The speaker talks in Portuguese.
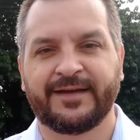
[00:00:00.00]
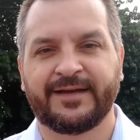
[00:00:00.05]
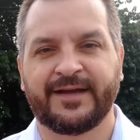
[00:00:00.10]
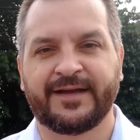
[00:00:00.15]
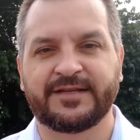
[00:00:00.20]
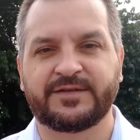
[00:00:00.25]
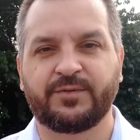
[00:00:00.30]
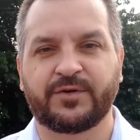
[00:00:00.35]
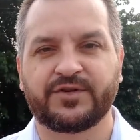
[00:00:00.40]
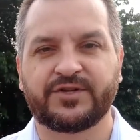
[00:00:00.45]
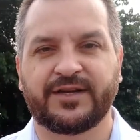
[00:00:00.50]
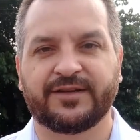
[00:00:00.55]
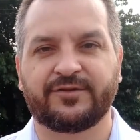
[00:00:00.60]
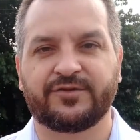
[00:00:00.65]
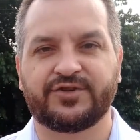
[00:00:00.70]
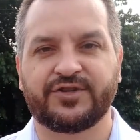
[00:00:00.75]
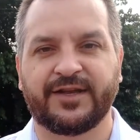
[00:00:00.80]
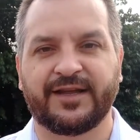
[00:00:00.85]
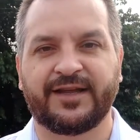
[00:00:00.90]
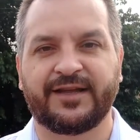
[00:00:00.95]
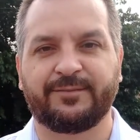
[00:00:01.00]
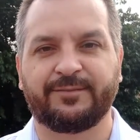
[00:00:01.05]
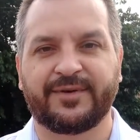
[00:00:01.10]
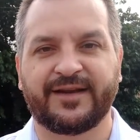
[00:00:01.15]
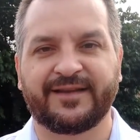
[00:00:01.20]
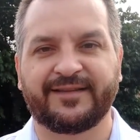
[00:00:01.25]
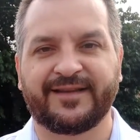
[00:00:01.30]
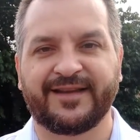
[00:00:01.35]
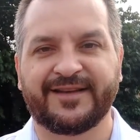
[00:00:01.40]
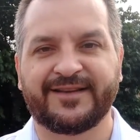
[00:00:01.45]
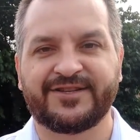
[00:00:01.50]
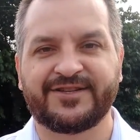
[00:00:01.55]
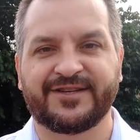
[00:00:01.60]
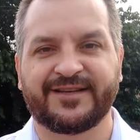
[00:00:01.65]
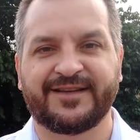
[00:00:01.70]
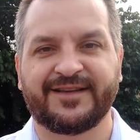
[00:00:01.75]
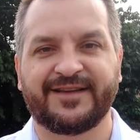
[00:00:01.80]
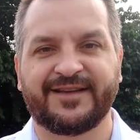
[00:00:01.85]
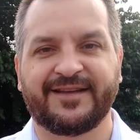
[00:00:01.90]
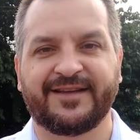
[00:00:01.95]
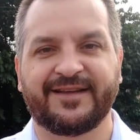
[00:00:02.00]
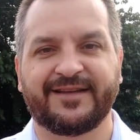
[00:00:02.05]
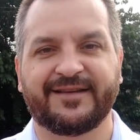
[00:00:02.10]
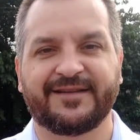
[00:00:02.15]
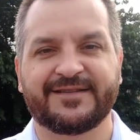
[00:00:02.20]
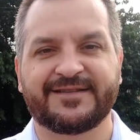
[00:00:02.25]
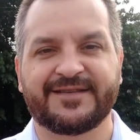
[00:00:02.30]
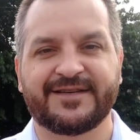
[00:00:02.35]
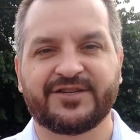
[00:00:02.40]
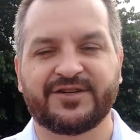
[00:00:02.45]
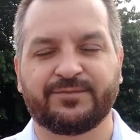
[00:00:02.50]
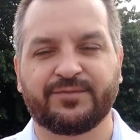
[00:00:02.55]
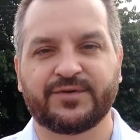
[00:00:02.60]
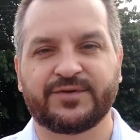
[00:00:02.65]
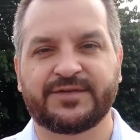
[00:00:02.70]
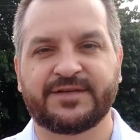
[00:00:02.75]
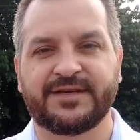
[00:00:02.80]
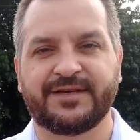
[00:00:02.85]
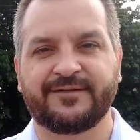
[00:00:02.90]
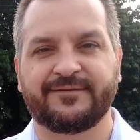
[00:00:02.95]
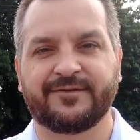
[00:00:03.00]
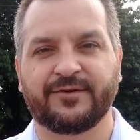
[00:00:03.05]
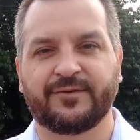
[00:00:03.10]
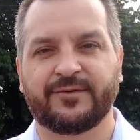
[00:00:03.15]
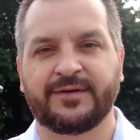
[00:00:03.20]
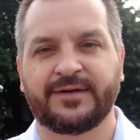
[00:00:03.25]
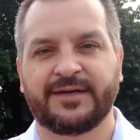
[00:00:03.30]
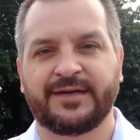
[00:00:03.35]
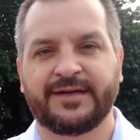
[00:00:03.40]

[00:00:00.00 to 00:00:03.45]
esse projeto de lei pretende que seja possível